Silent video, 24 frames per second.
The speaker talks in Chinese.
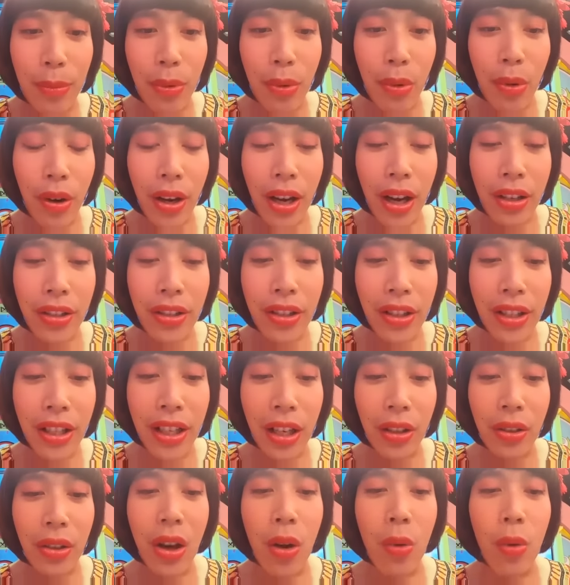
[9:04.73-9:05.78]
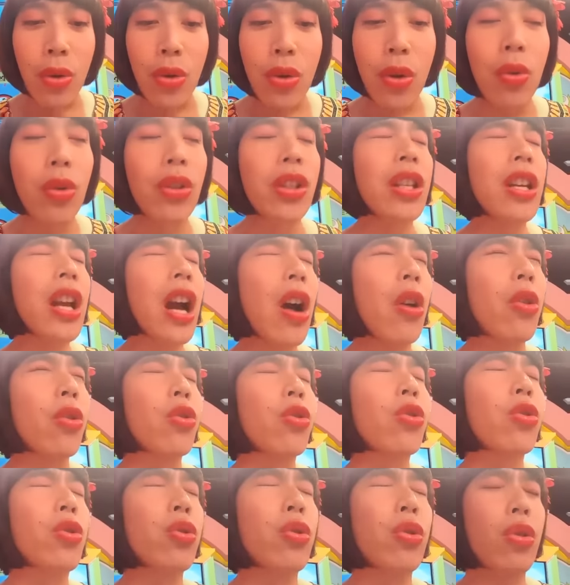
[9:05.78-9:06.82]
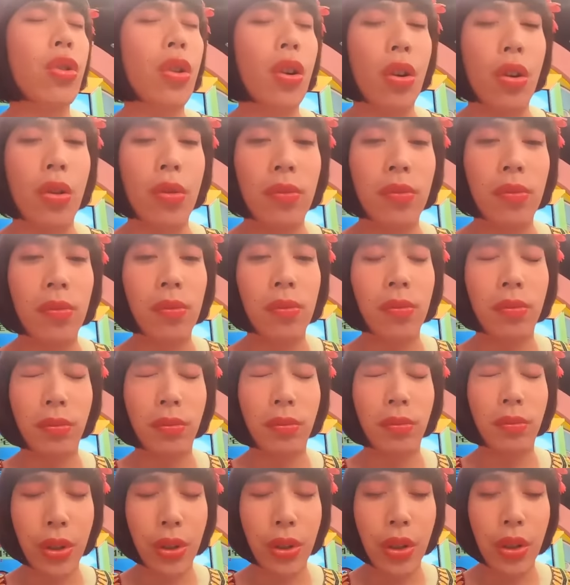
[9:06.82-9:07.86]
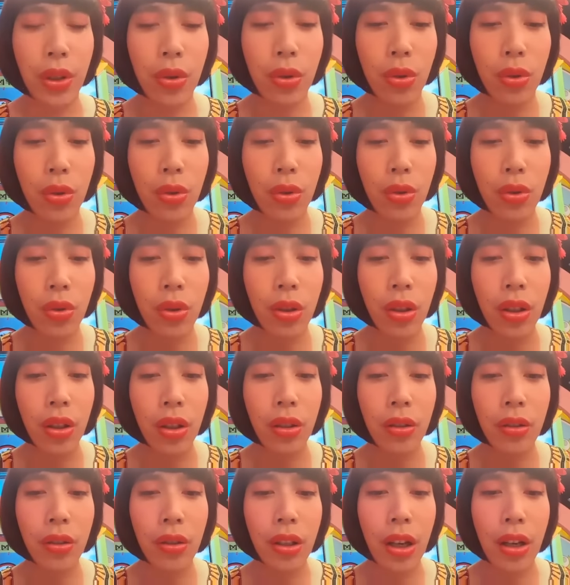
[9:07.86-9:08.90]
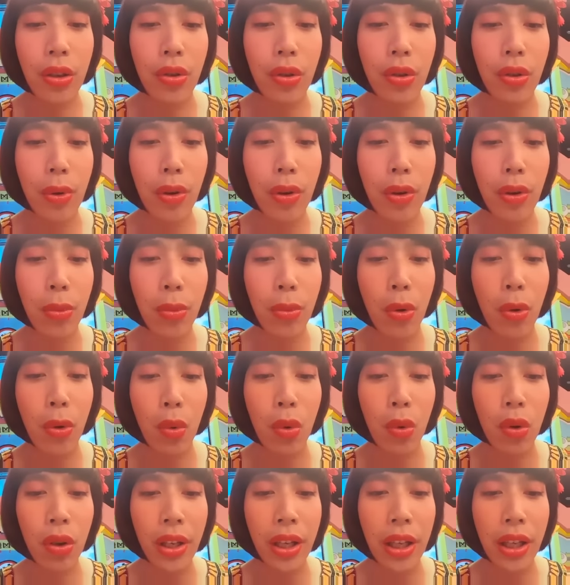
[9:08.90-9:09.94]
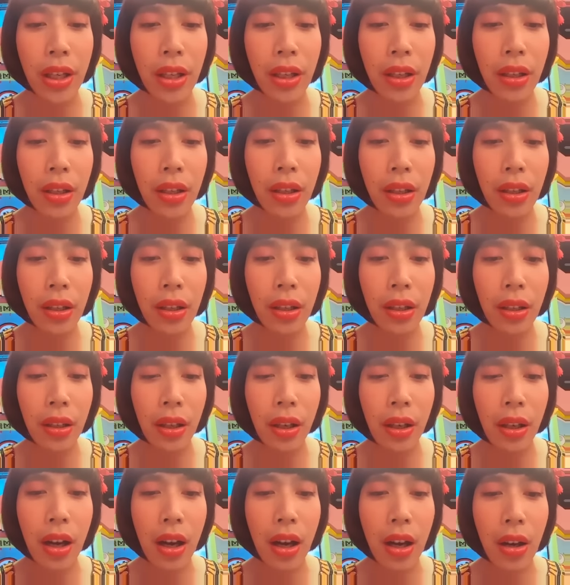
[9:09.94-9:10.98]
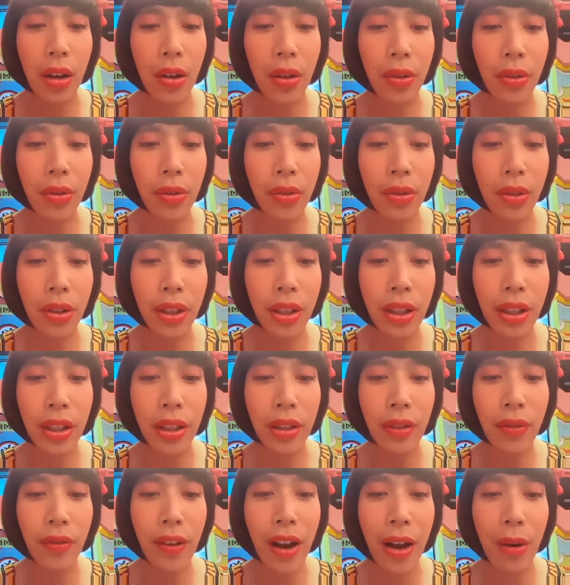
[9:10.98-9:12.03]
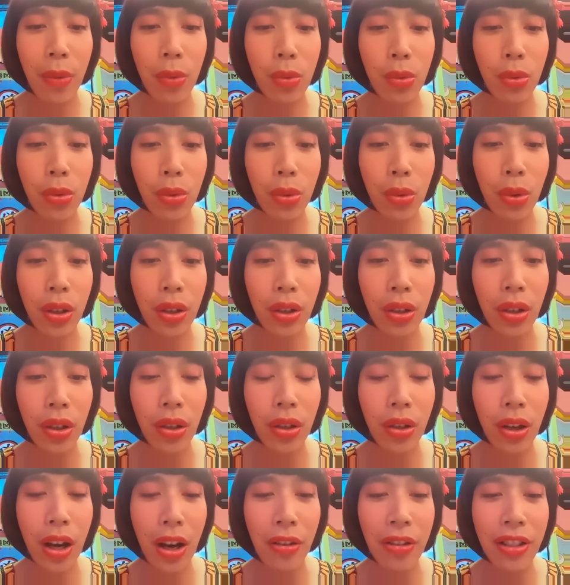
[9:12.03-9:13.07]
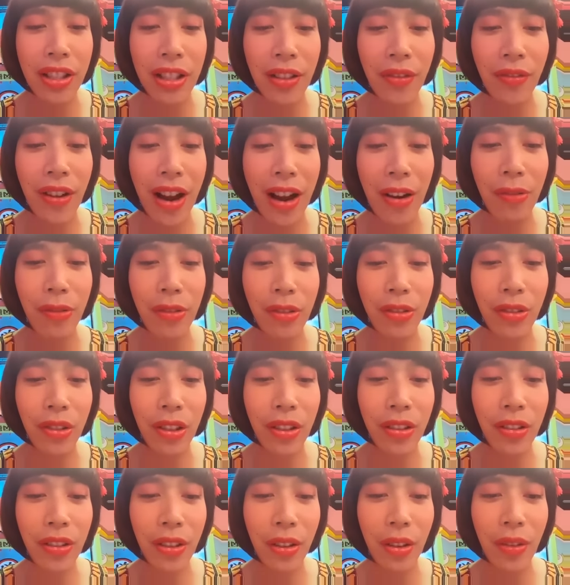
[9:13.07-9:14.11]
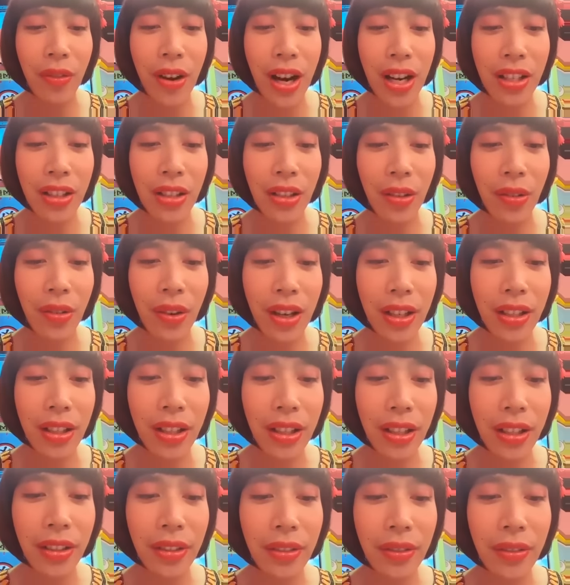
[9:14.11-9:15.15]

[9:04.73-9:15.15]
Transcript: 过要身体要这样，我觉得我今天好虚哦，我今天虚的感觉没有什么活力，好稀饭五尊哦，好稀饭五尊，又发型的换这个，